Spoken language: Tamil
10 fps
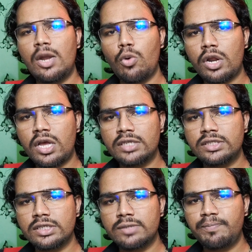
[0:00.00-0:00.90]
நல்லா ஒர்க்
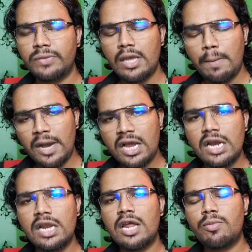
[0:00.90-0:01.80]
ஆச்சு
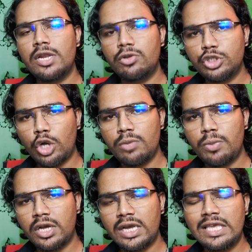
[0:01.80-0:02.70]
மக்கள் எல்லாருமே இதில் வந்து ஜாயின்
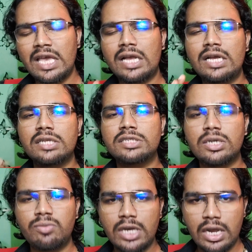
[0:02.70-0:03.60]
பண்ணாங்க
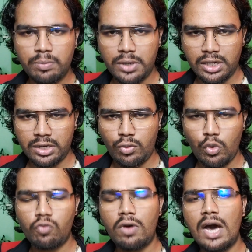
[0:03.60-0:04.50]
எக்கச்சக்கமாக ஏர்ன் பண்ணாங்க
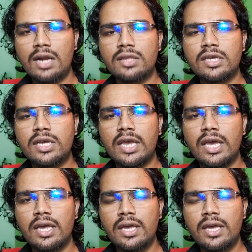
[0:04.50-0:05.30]
ஒரு வாரத்துக்கு